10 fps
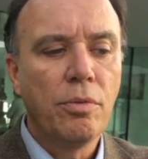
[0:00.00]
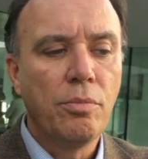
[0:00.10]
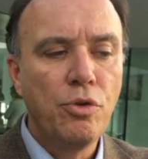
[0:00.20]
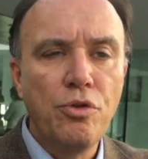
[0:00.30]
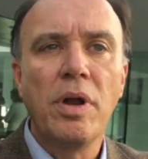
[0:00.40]

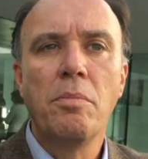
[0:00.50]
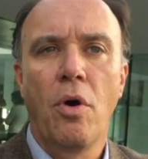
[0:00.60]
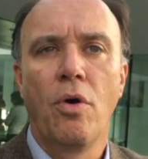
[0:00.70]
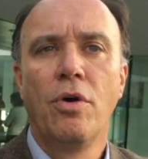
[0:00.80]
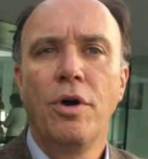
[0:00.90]
mutuellement
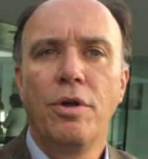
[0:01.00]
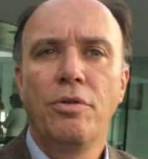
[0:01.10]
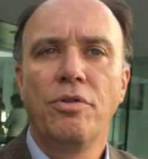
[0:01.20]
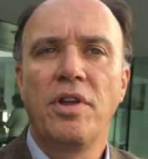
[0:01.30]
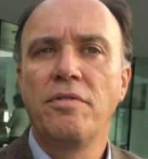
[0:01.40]

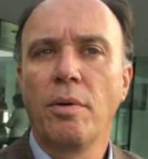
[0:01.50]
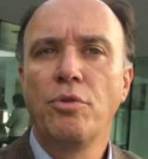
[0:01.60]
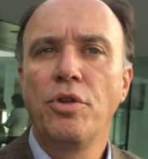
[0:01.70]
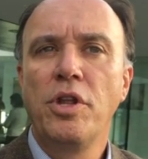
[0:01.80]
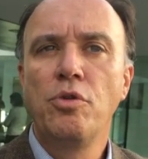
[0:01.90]
de cette forme
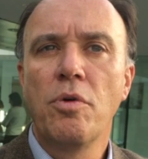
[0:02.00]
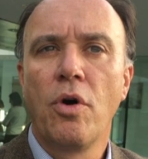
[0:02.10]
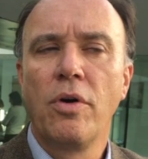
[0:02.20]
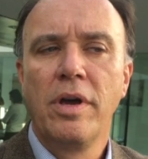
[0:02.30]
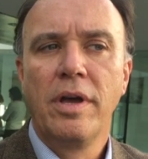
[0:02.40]
de dénuement.